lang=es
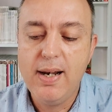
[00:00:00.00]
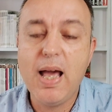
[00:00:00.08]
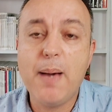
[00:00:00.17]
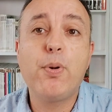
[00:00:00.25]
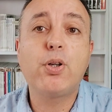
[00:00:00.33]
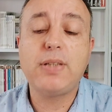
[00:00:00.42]

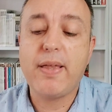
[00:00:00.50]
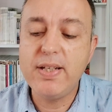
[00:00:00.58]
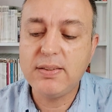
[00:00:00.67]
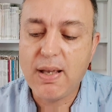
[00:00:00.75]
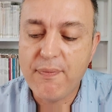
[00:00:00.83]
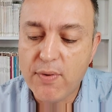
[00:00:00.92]
La porta de
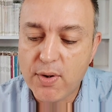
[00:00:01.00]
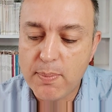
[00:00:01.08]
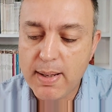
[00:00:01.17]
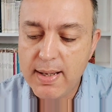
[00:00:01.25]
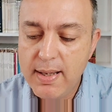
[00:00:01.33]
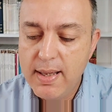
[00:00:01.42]
esta
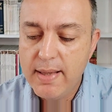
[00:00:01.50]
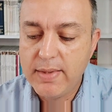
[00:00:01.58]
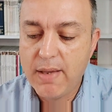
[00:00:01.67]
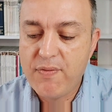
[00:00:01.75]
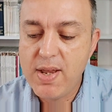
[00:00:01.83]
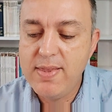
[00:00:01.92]
forma
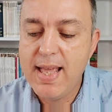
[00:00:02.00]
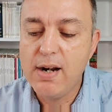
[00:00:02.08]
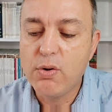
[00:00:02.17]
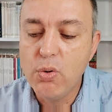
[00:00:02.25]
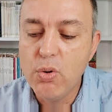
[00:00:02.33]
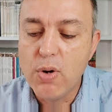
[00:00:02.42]
defiende
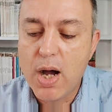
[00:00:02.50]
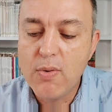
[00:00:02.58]
al club,